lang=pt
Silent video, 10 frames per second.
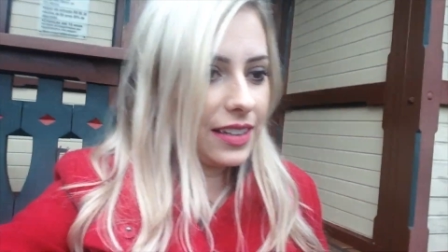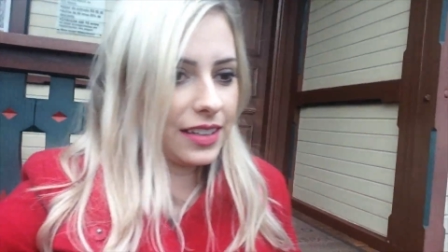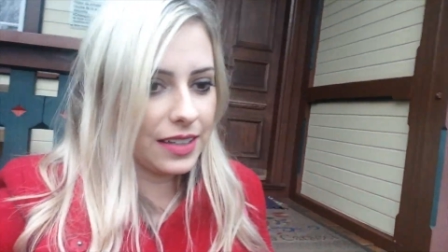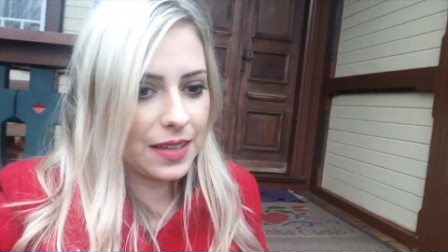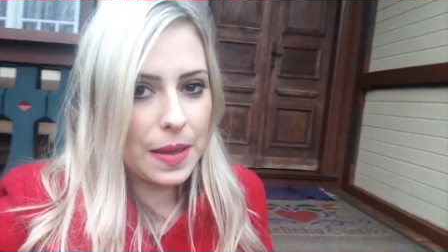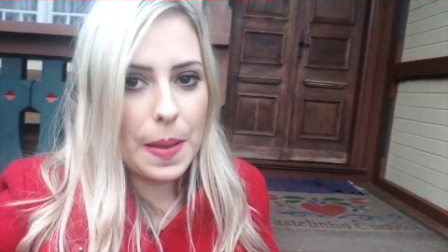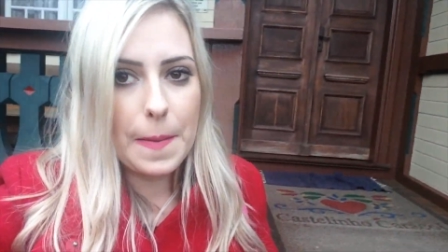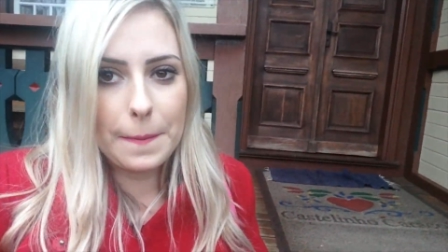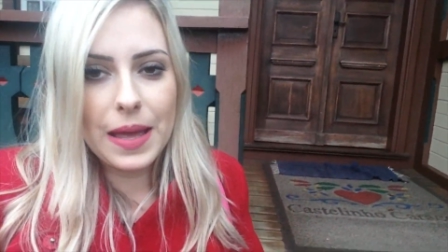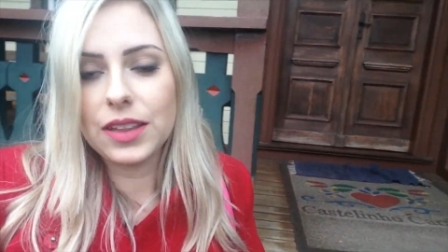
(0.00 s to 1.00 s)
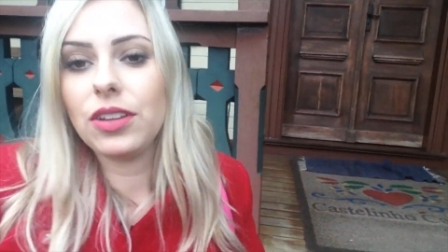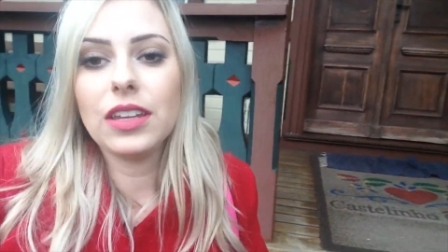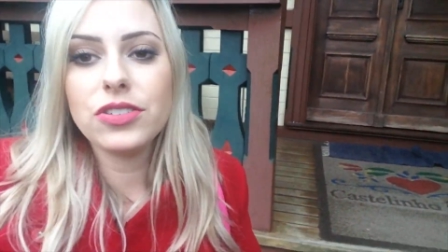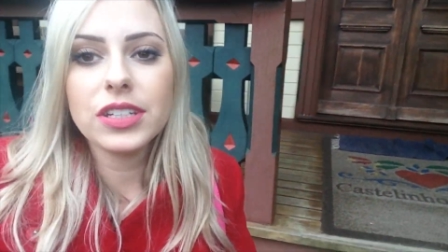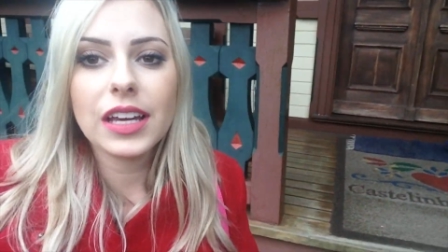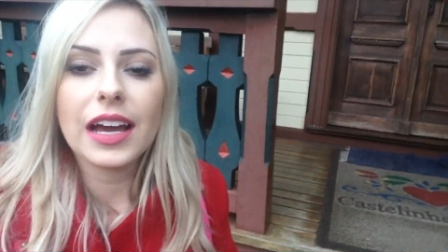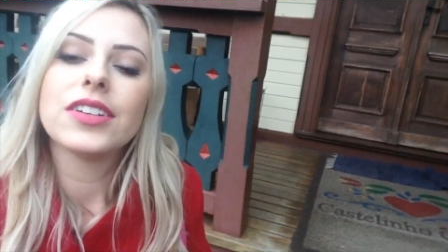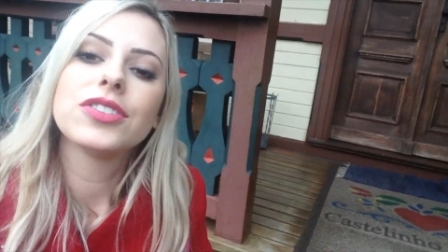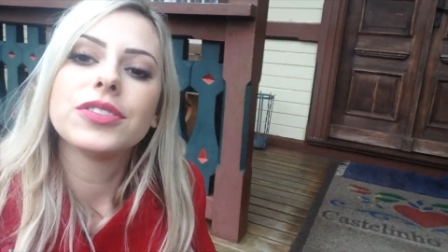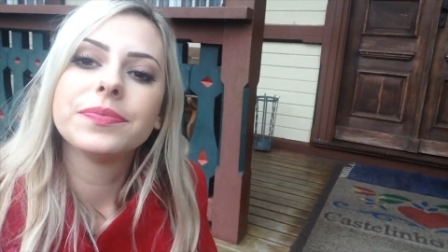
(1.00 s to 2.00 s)
Toda de encaixe. É toda de
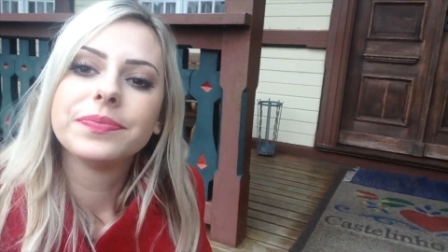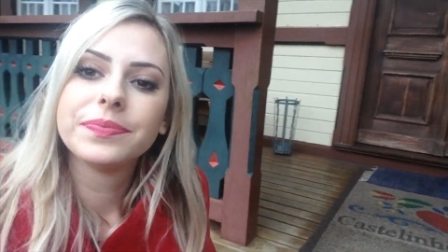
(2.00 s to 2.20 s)
encaixe.